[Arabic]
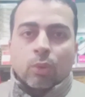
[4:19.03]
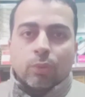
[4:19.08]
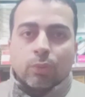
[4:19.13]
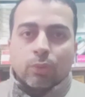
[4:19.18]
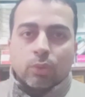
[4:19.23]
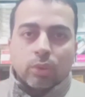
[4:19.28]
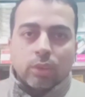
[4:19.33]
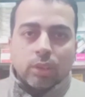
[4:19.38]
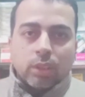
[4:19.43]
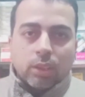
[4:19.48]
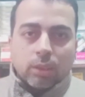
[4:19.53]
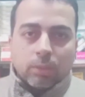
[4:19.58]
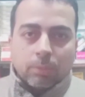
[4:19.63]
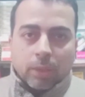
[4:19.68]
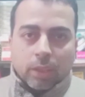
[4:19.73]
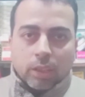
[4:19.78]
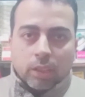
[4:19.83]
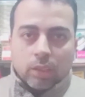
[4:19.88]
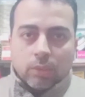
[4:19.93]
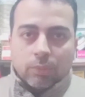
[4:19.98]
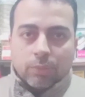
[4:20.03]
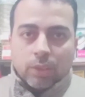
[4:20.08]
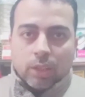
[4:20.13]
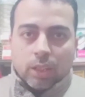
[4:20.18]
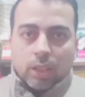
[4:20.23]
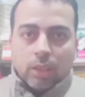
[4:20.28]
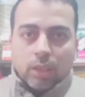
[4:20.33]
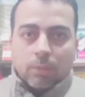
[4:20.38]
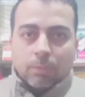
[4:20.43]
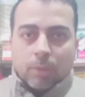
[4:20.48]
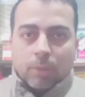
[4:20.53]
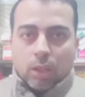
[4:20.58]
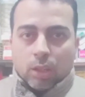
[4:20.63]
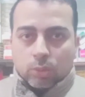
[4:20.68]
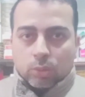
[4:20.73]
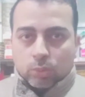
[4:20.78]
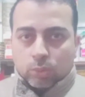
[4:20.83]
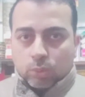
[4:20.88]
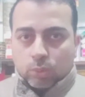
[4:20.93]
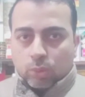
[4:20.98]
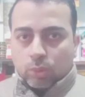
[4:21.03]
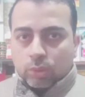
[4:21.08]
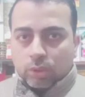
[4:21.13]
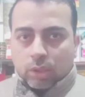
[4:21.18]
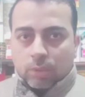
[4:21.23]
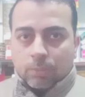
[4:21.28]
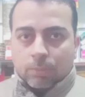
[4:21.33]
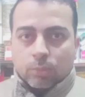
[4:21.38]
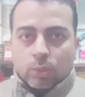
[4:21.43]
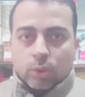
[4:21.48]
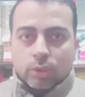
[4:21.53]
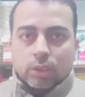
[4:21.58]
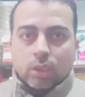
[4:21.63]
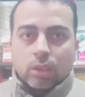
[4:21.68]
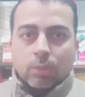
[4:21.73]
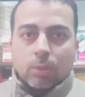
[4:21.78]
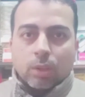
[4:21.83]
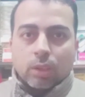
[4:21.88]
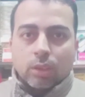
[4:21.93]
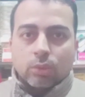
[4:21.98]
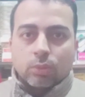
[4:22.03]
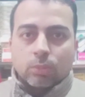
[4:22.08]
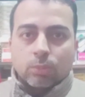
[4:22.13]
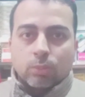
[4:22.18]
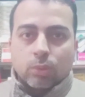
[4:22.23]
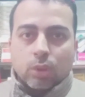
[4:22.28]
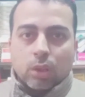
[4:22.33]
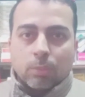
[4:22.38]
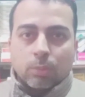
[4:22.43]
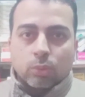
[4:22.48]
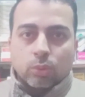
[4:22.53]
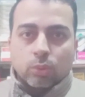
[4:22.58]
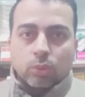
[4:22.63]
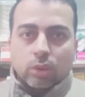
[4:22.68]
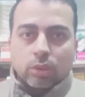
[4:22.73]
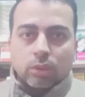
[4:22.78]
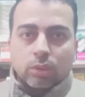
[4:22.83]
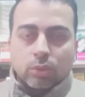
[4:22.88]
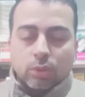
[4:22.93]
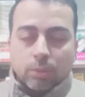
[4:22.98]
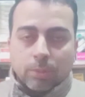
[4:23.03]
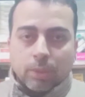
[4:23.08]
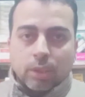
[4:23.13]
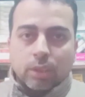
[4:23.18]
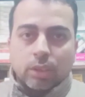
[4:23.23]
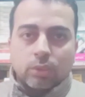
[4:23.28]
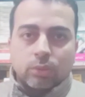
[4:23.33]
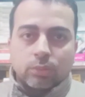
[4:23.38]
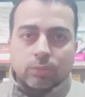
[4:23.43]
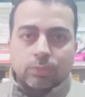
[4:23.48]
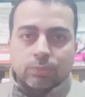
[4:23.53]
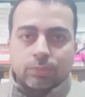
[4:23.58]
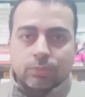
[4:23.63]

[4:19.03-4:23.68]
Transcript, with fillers: وفي كل مكان في العالم معاكم دكتور حسام والسلام عليكم ورحمة الله وبركاته